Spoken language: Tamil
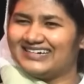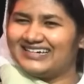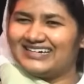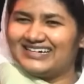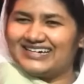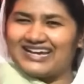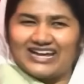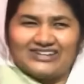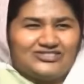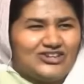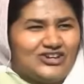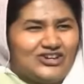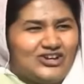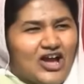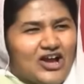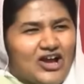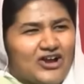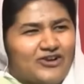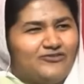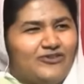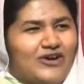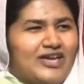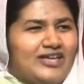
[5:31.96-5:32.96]

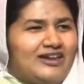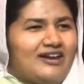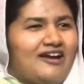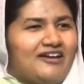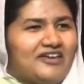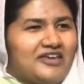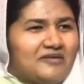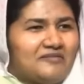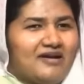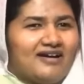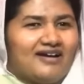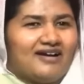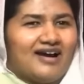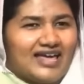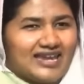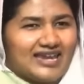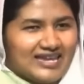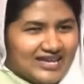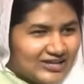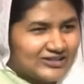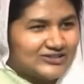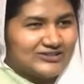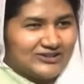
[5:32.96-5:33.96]
கர்த்தருக்காக வைராக்கியமாக
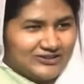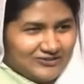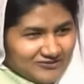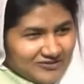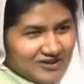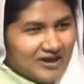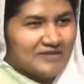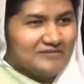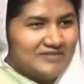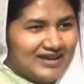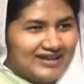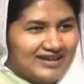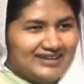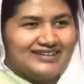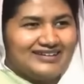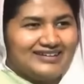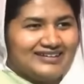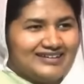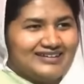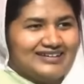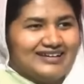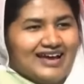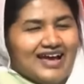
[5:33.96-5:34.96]
அறிக்கை செய்யணும் ஆமே
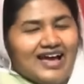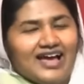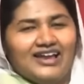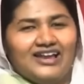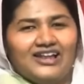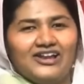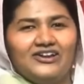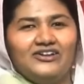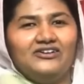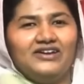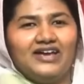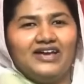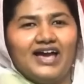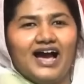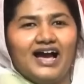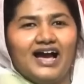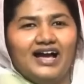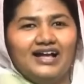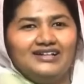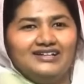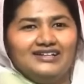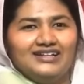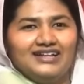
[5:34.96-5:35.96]
ஹலலுயா
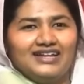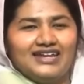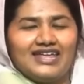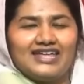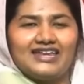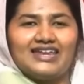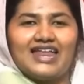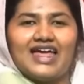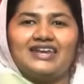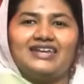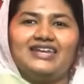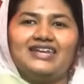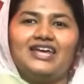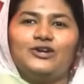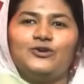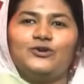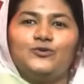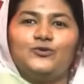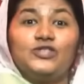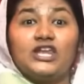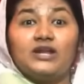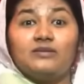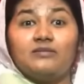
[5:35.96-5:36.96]
இன்றைக்கி நிறைய
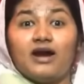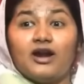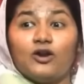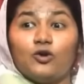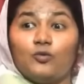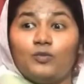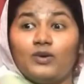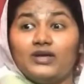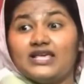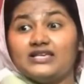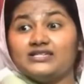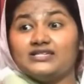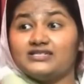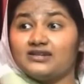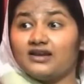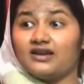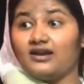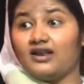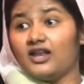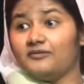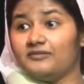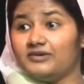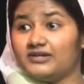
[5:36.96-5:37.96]
நூதனமான
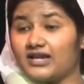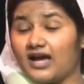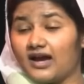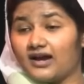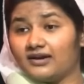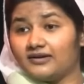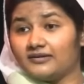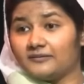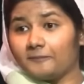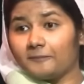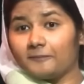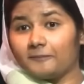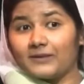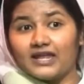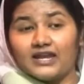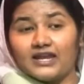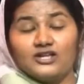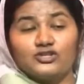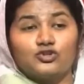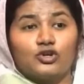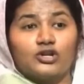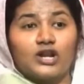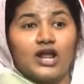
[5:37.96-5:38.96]
உபதேசிகள் எழும்பிட்டாங்க என்ன
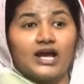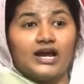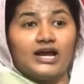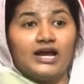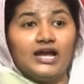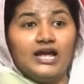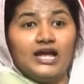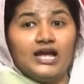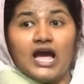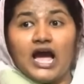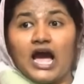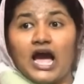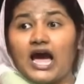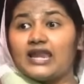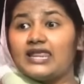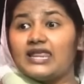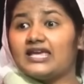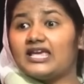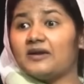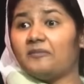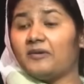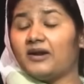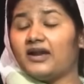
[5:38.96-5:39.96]
சொல்கிறாங்க
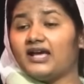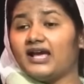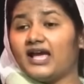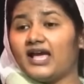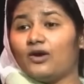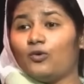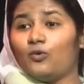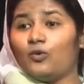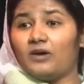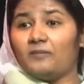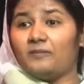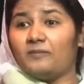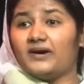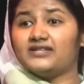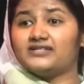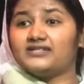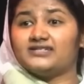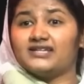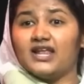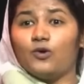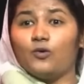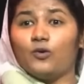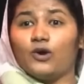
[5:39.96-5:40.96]
அறிக்கை பண்ணுங்க உங்கள்
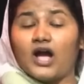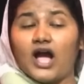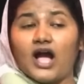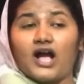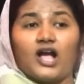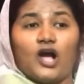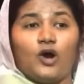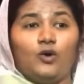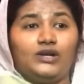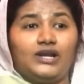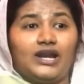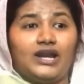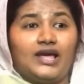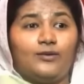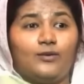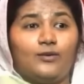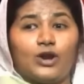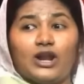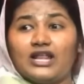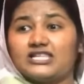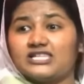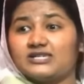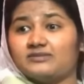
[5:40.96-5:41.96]
பர்ஸில் உங்கள் அக்கௌண்ட்டில்
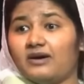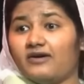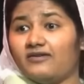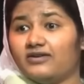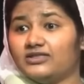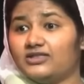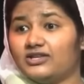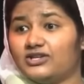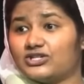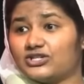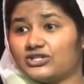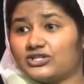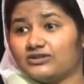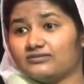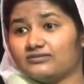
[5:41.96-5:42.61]
ஒரு லட்ச ரூபா வந்துருச்சு